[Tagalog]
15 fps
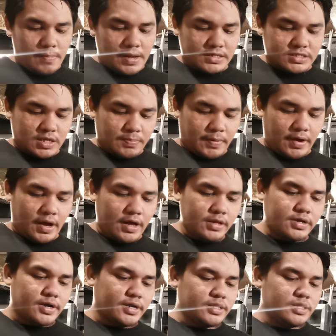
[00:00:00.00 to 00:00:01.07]
plastic pa yung
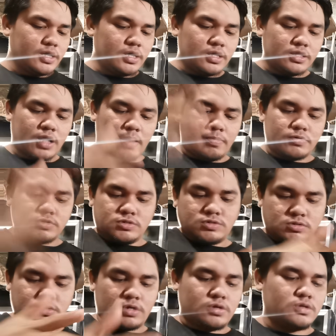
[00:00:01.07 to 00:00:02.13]
handguard. Tapos,
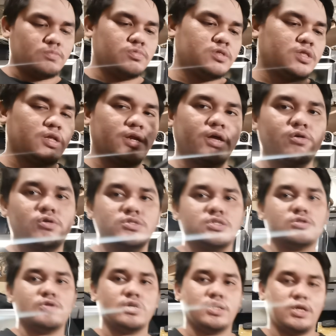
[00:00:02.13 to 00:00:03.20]
ayun, tinry ko
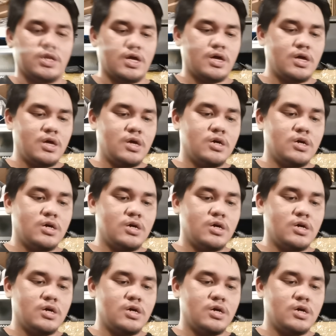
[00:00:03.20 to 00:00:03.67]
kasi ito kanina.